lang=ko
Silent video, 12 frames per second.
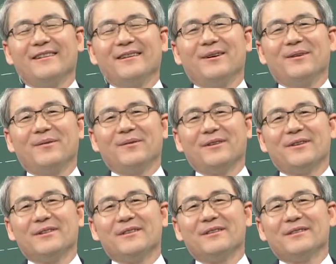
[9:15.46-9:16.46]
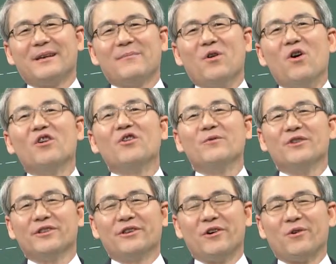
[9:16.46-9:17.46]
어, 그 참
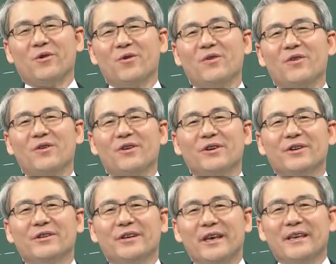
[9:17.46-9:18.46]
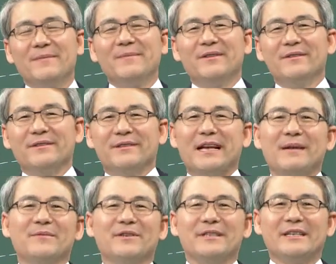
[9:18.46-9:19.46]
어려움을 겪고 그렇게 힘든
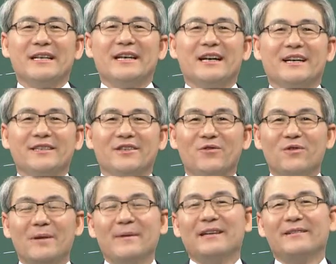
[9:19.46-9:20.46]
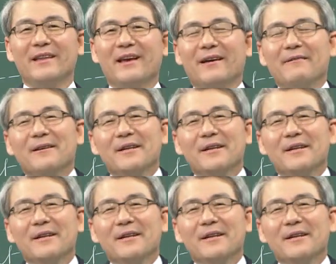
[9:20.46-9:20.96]
삶을 이제 살아가는 경우가 많은데